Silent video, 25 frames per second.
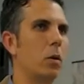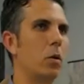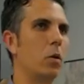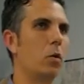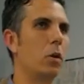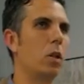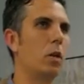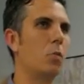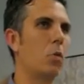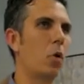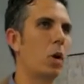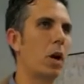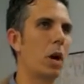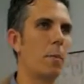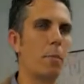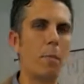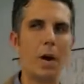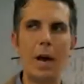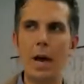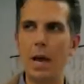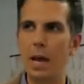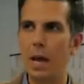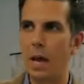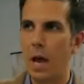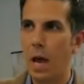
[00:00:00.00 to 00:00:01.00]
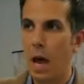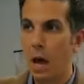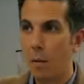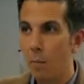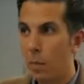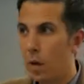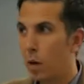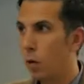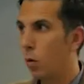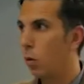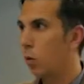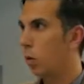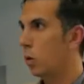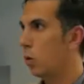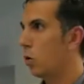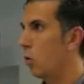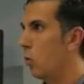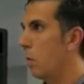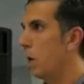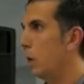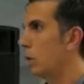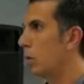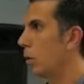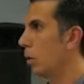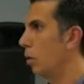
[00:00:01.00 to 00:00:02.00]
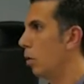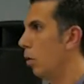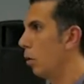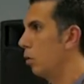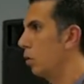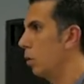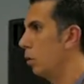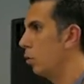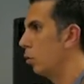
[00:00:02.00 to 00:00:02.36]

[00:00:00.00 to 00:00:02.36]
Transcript: non si può campare, almeno in questo momento, solo di